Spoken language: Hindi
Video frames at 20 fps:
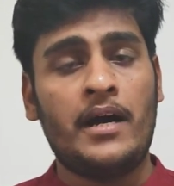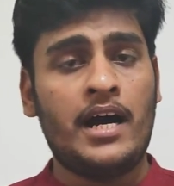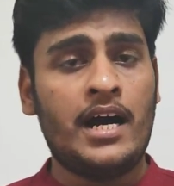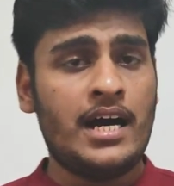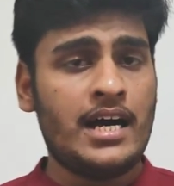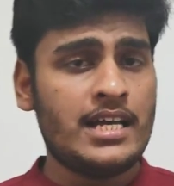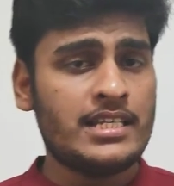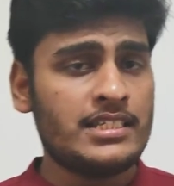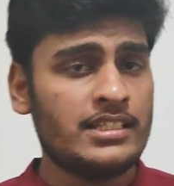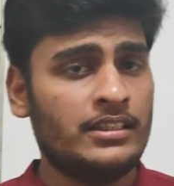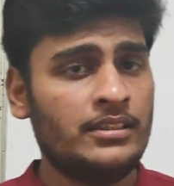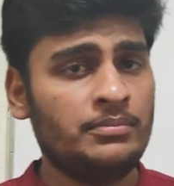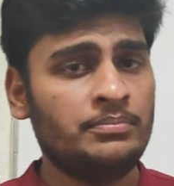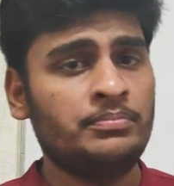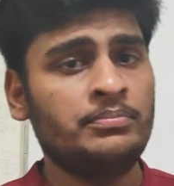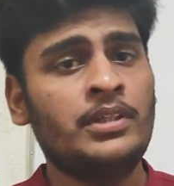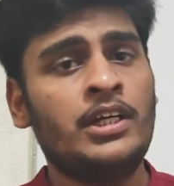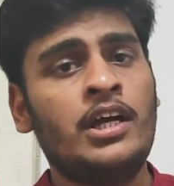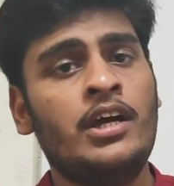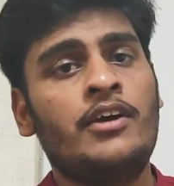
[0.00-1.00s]
आज
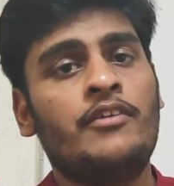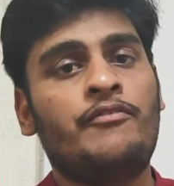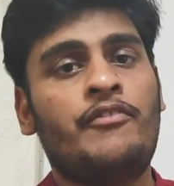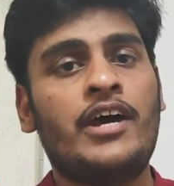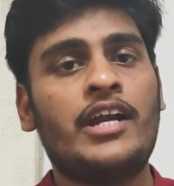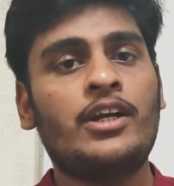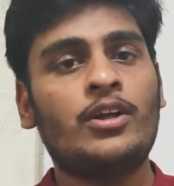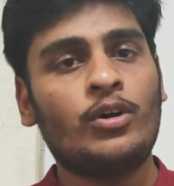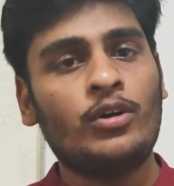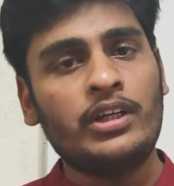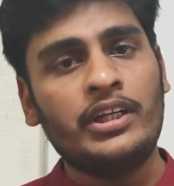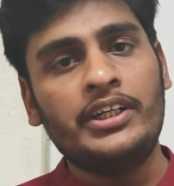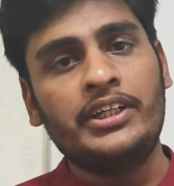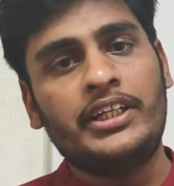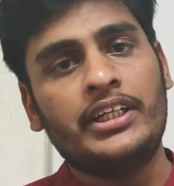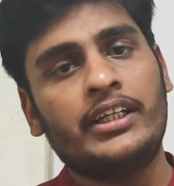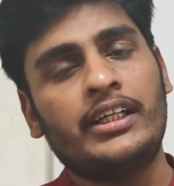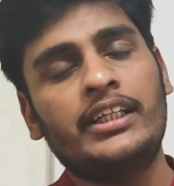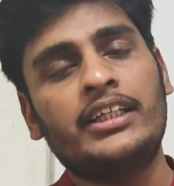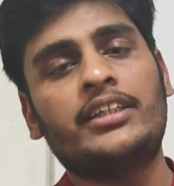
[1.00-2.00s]
हम फेरडोल
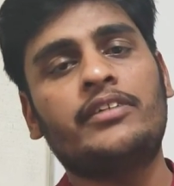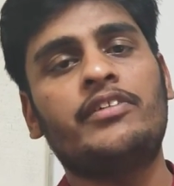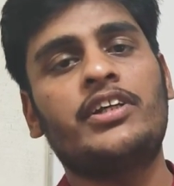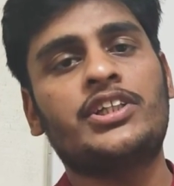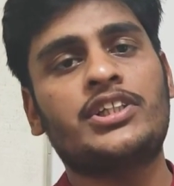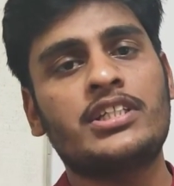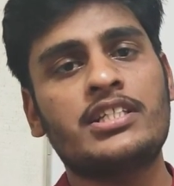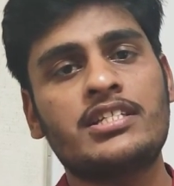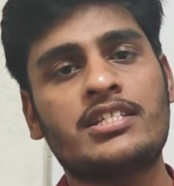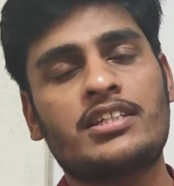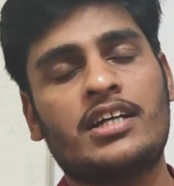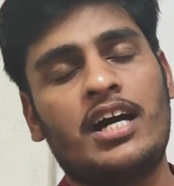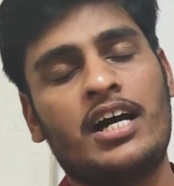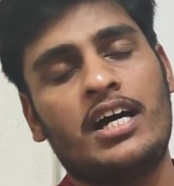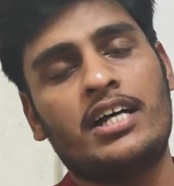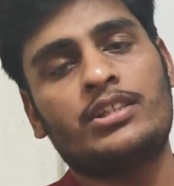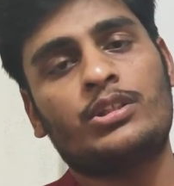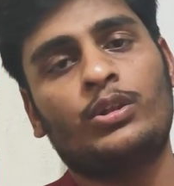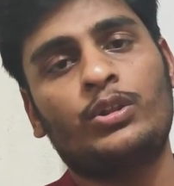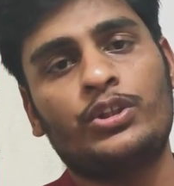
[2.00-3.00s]
इंटीगल इक्वेशंस का